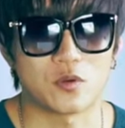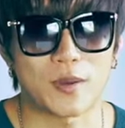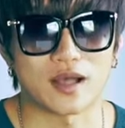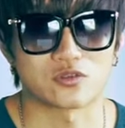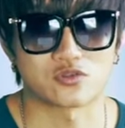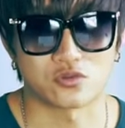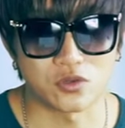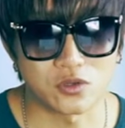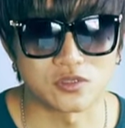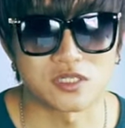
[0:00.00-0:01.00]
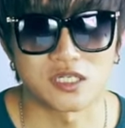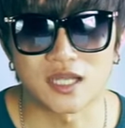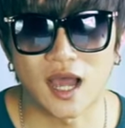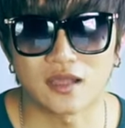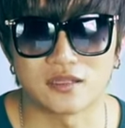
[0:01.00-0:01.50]
我把所有其
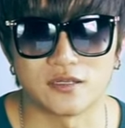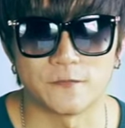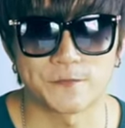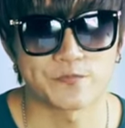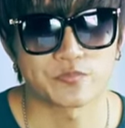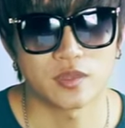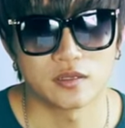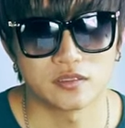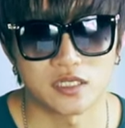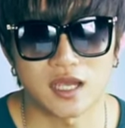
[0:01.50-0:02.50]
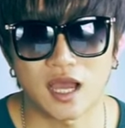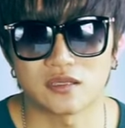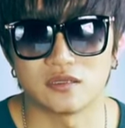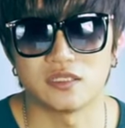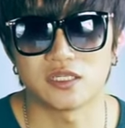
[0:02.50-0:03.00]
他的其他
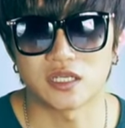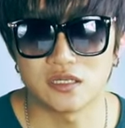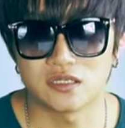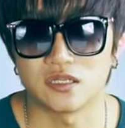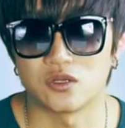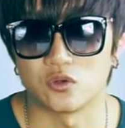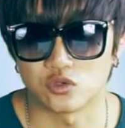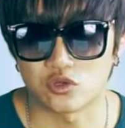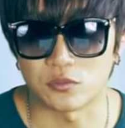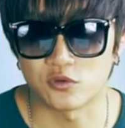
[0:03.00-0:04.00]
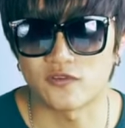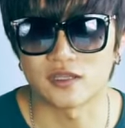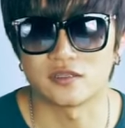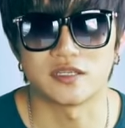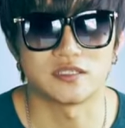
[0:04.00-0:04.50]
的一些更新内容全部
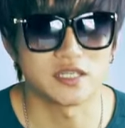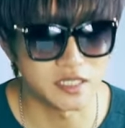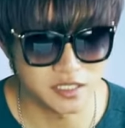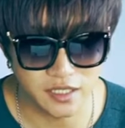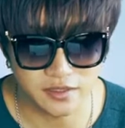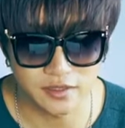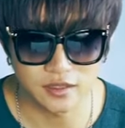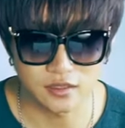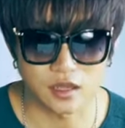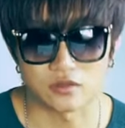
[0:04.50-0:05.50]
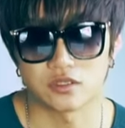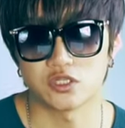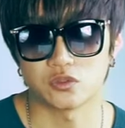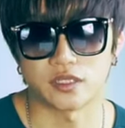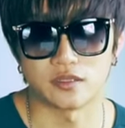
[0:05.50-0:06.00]
放到这这一点。好，第
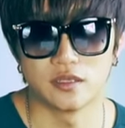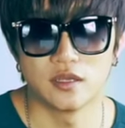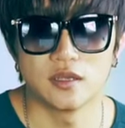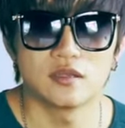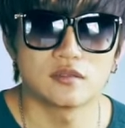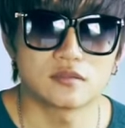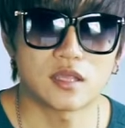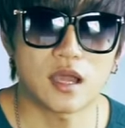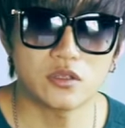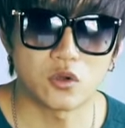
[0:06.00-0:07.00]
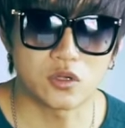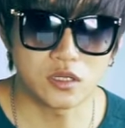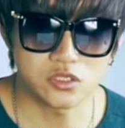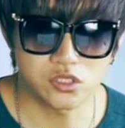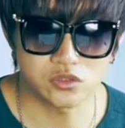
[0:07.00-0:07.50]
九点，它有
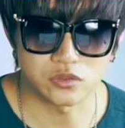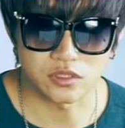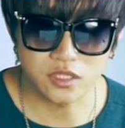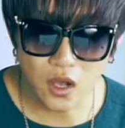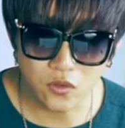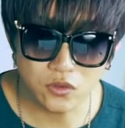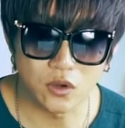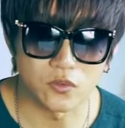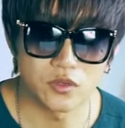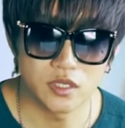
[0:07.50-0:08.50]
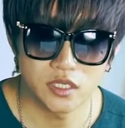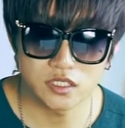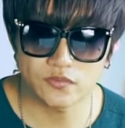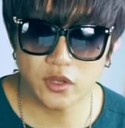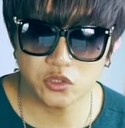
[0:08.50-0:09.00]
更精准的操控。
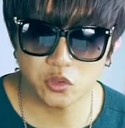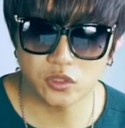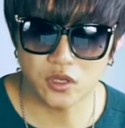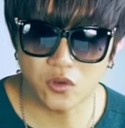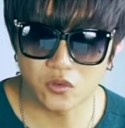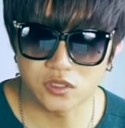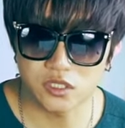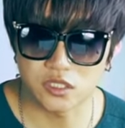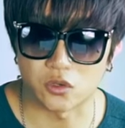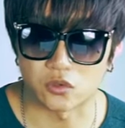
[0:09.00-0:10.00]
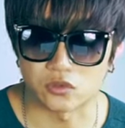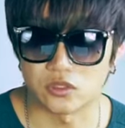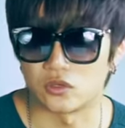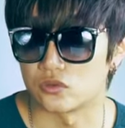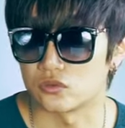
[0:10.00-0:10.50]
Inspire 二 的遥控器有
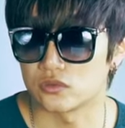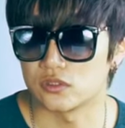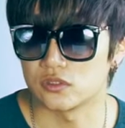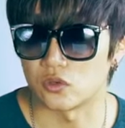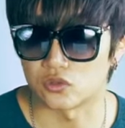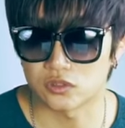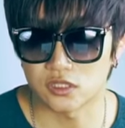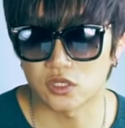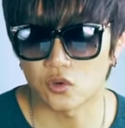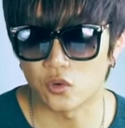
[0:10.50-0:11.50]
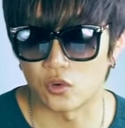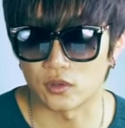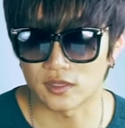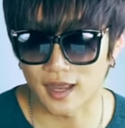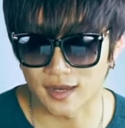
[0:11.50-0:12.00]
有有经
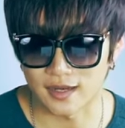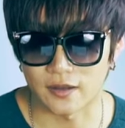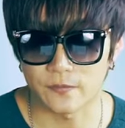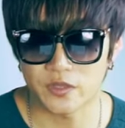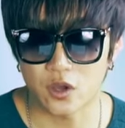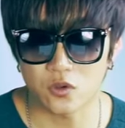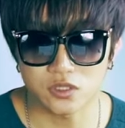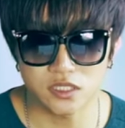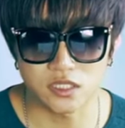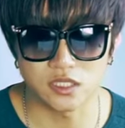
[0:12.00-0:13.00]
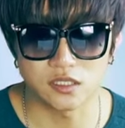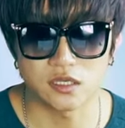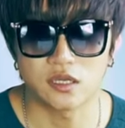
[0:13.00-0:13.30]
过改良，遥控器